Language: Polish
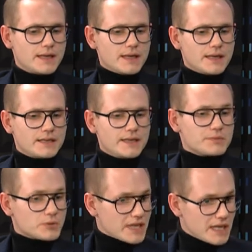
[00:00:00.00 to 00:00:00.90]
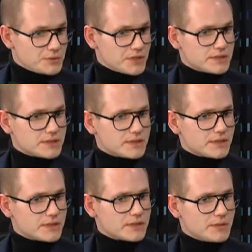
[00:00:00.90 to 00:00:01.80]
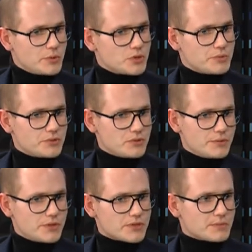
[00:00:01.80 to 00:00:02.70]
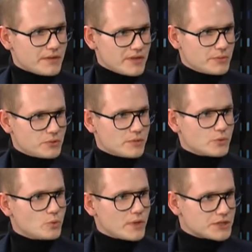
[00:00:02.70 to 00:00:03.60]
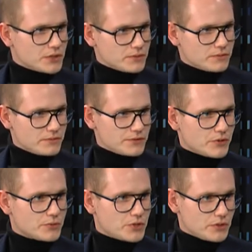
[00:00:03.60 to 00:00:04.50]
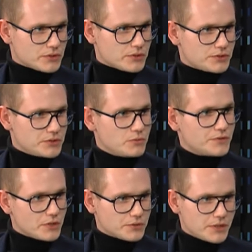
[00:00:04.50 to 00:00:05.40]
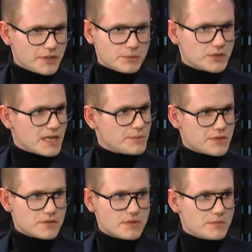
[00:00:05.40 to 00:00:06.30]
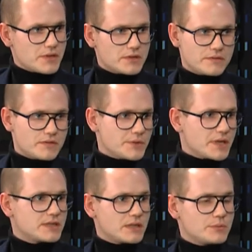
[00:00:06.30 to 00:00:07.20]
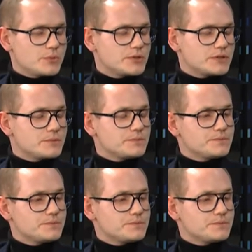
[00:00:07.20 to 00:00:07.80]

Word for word: E, nie spotkałem się z e, tymi ludźmi, z którymi rozmawiam i którym tłumaczę e, swoją śląskość, mówię o niej, nie spotkałem się z żadnymi negatywnymi reakcjami póki co.